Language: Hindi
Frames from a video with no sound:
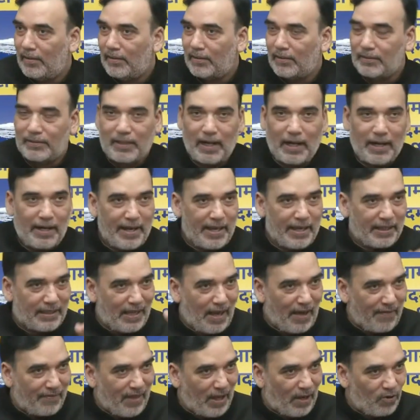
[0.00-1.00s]
दिल्ली
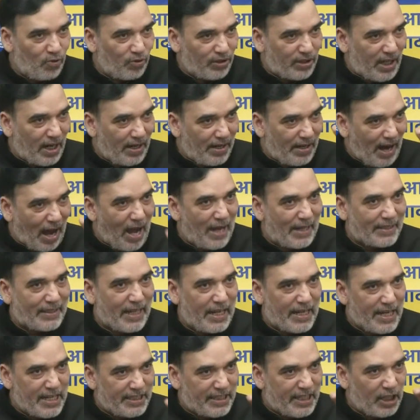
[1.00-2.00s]
के अंदर उनके नाक
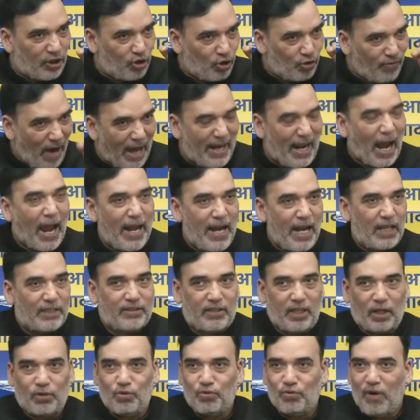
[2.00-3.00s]
के नीचे दोबारा
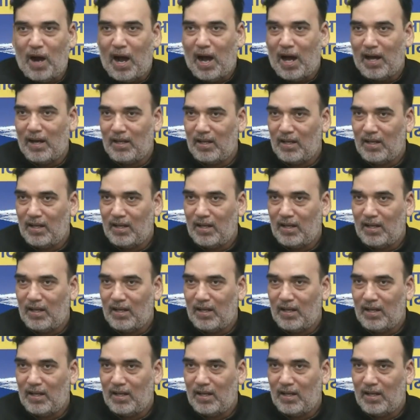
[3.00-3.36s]
इलेक्शन हुआ